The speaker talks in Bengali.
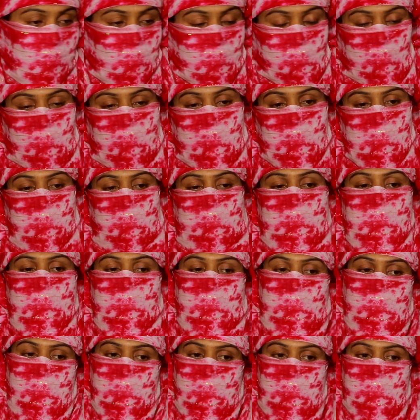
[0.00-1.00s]
যখন নিয়ে
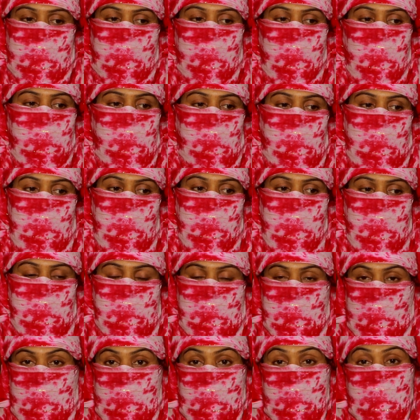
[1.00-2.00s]
যায় নিয়ে যাওয়ার পর আমি
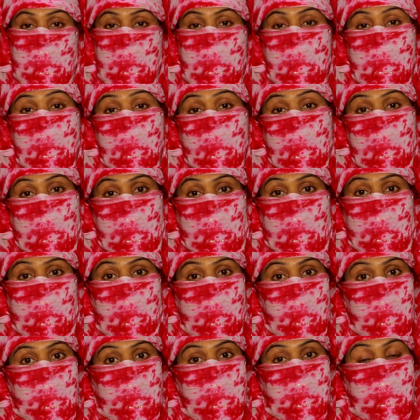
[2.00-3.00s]
যাই দেখি যে ওরা
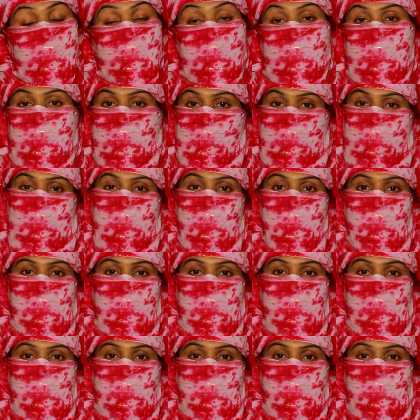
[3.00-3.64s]
চায়ের ভাই